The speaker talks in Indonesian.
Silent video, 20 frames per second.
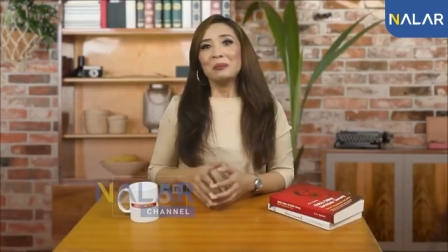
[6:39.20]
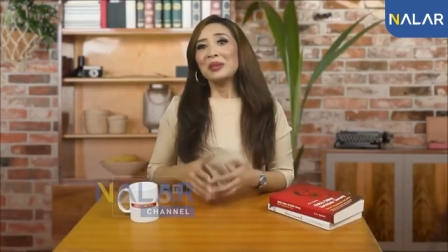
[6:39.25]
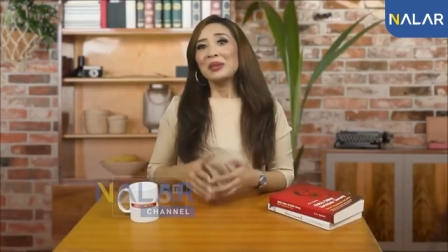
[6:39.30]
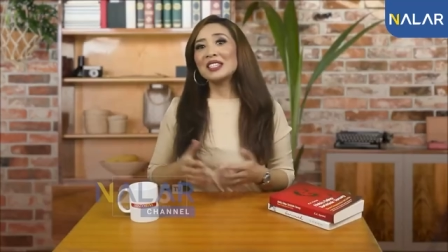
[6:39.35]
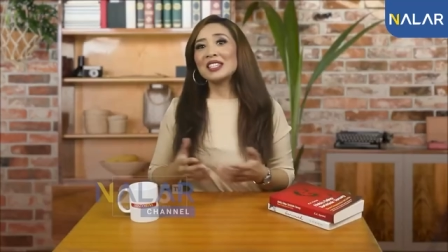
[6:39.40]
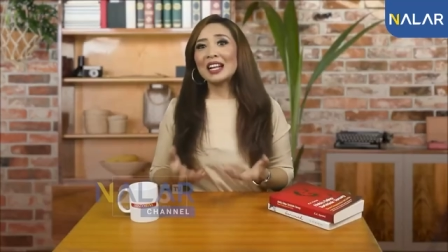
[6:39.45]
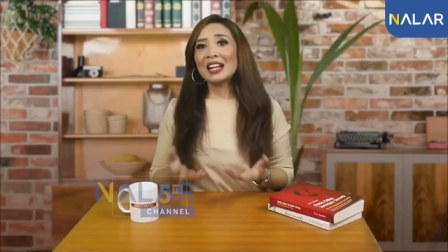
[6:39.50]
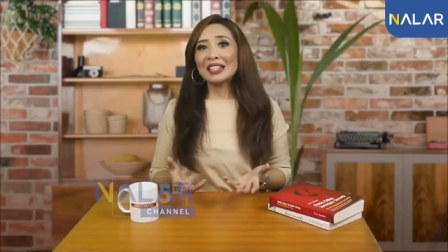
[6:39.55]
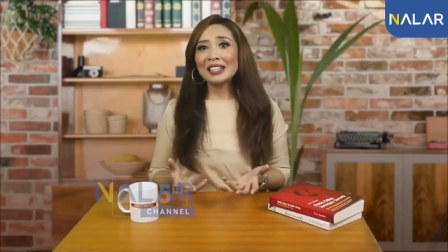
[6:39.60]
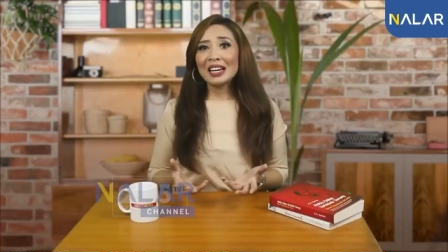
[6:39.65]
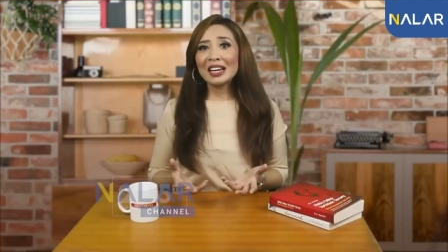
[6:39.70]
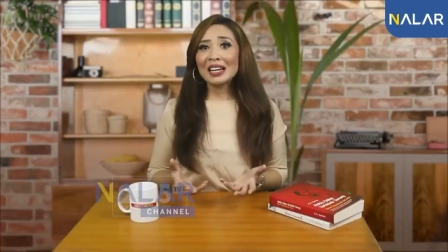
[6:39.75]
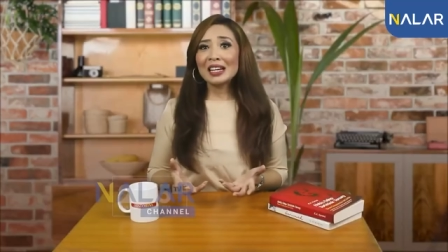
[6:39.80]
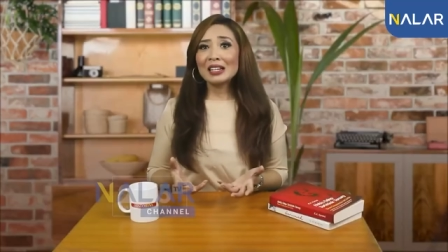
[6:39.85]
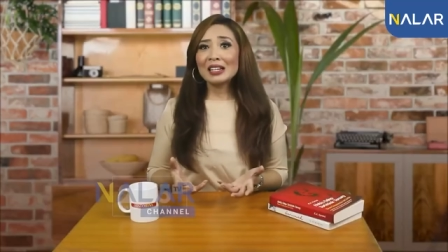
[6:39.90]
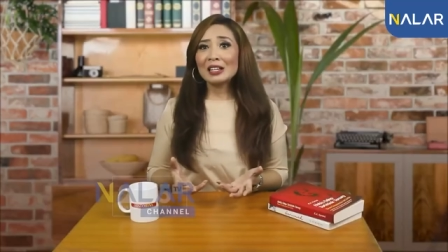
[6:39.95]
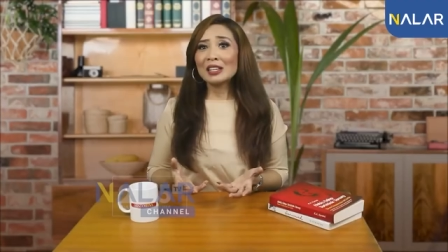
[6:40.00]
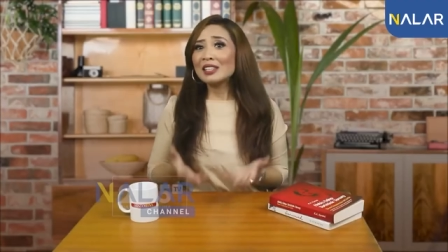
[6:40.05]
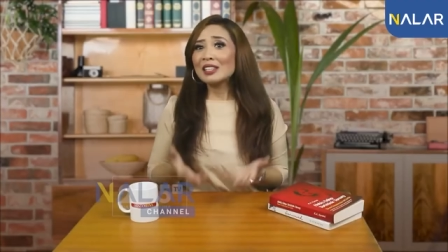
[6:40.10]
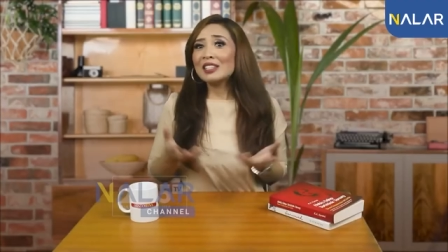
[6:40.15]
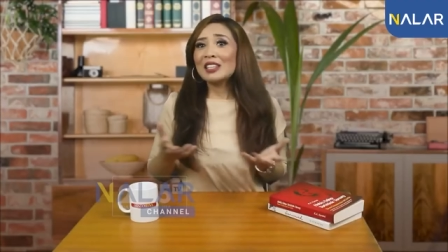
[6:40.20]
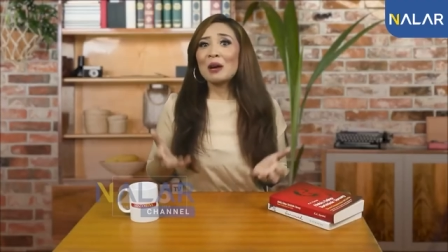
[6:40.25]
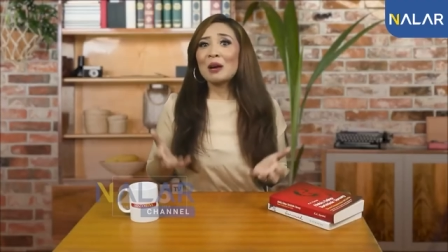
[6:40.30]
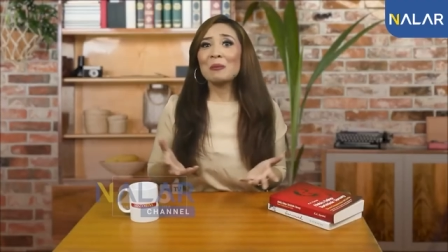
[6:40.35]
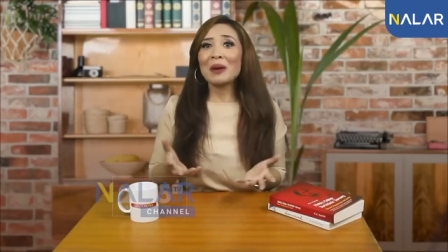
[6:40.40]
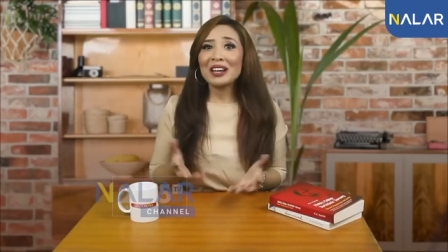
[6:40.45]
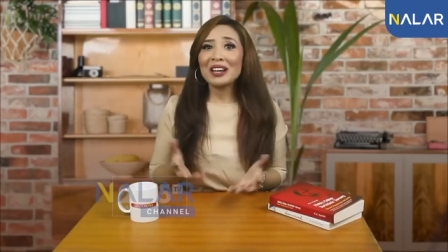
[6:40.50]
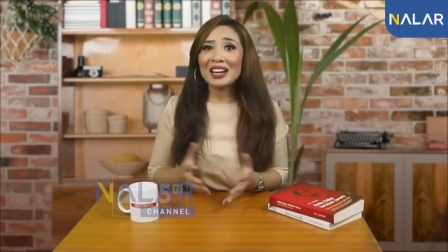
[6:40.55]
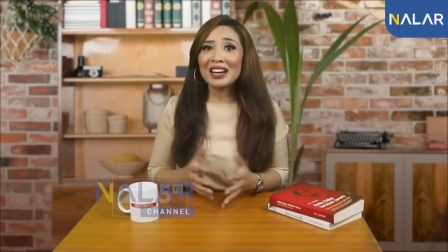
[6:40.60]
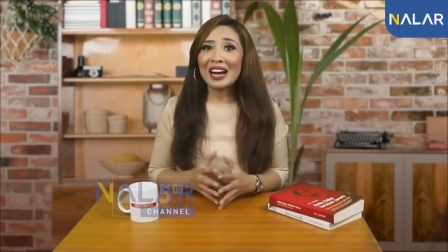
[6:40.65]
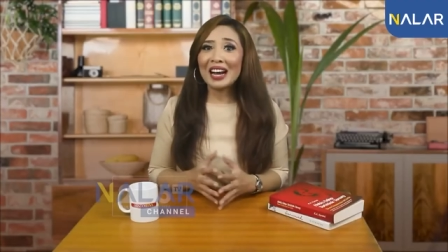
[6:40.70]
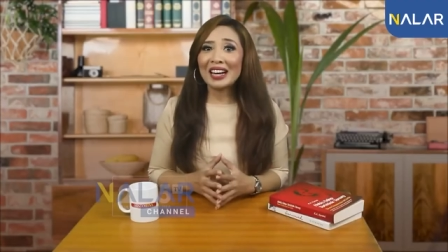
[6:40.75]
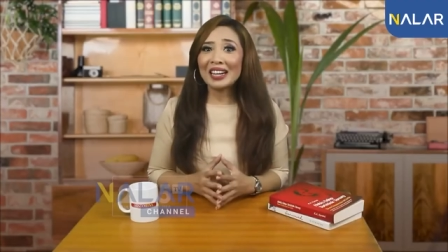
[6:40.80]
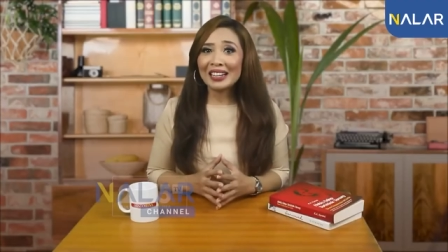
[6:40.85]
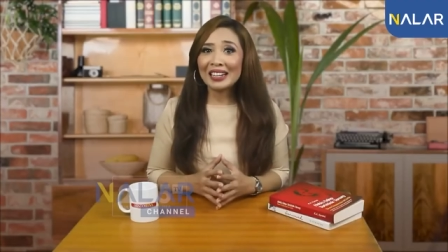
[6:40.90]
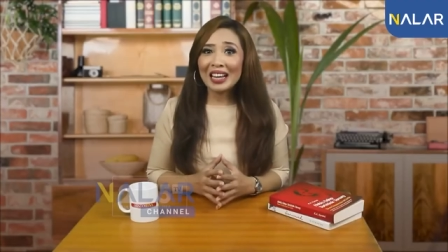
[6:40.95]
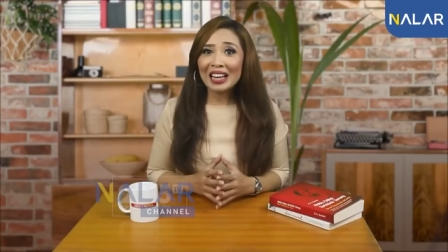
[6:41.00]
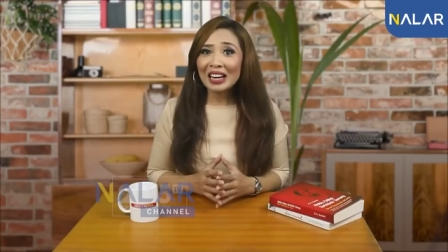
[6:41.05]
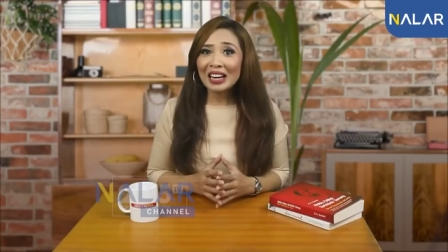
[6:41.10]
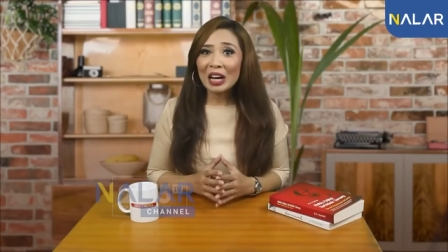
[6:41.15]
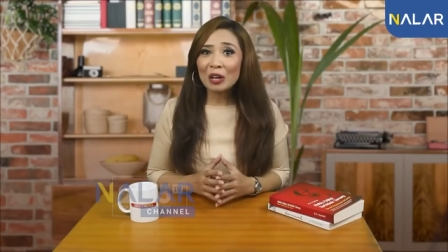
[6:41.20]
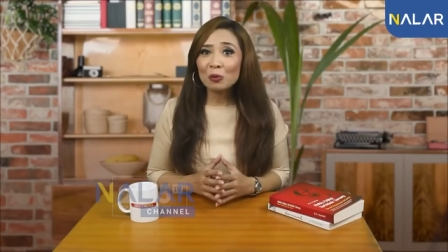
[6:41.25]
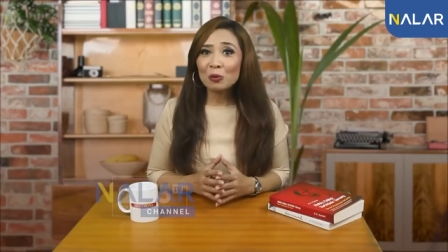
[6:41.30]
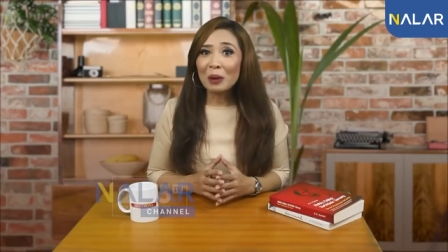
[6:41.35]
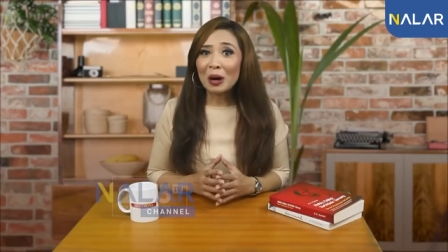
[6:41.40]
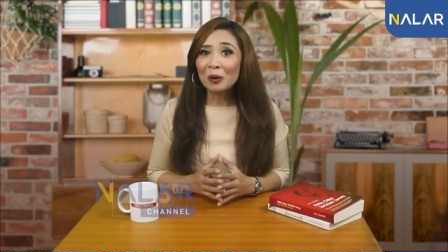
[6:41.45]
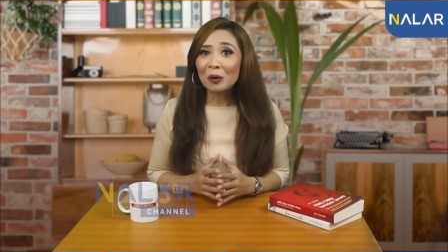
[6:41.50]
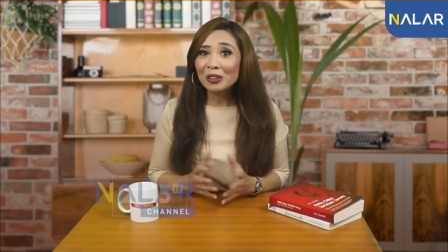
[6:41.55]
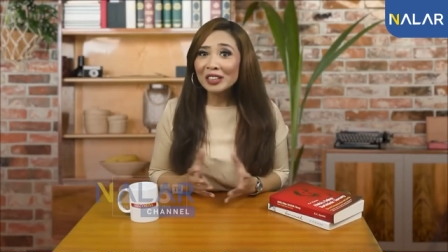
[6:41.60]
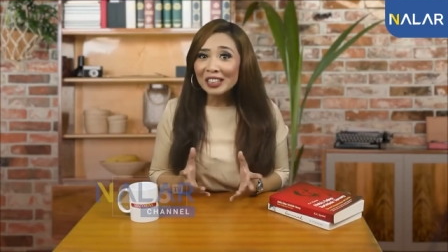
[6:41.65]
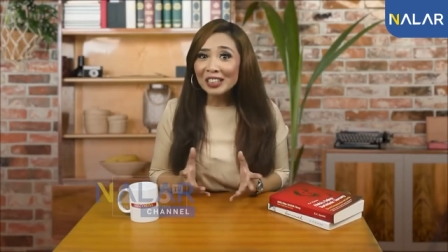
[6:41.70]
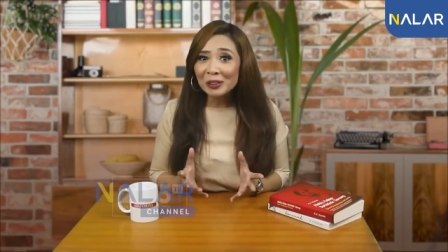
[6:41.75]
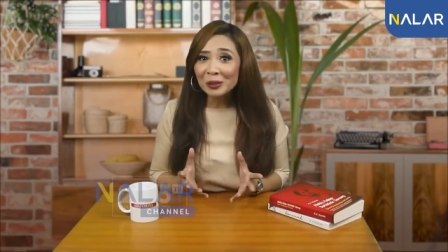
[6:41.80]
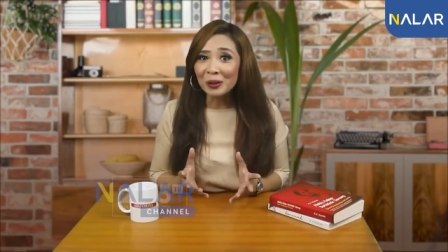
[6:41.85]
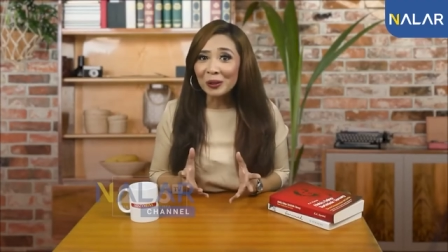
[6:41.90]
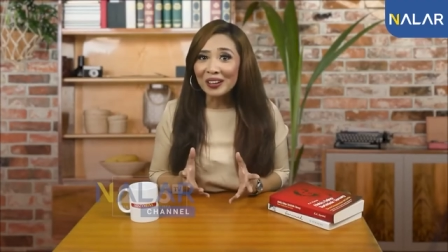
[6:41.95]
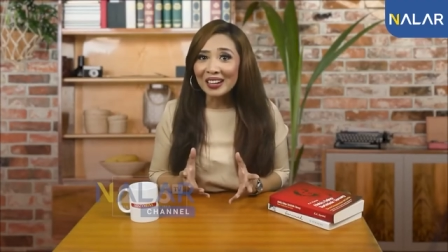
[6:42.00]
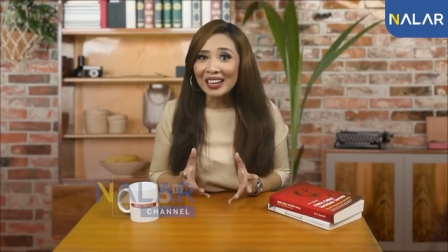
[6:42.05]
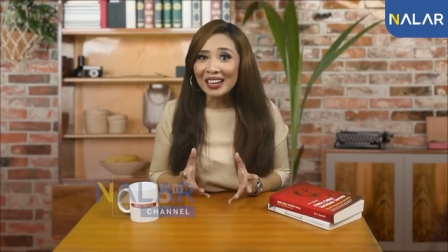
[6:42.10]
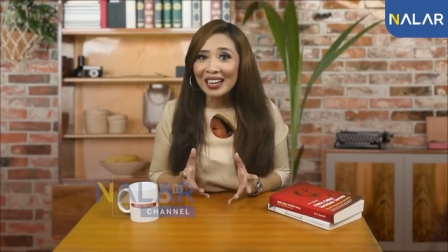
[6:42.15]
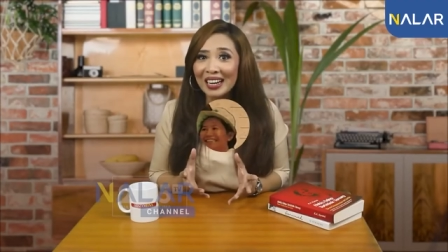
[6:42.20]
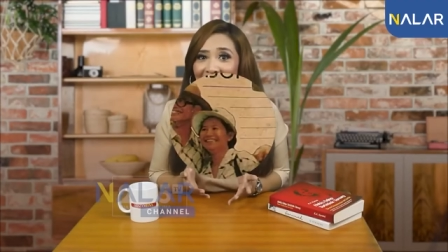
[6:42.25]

Misalnya, siapa yang nggak kenal lagu Bangun Tidur?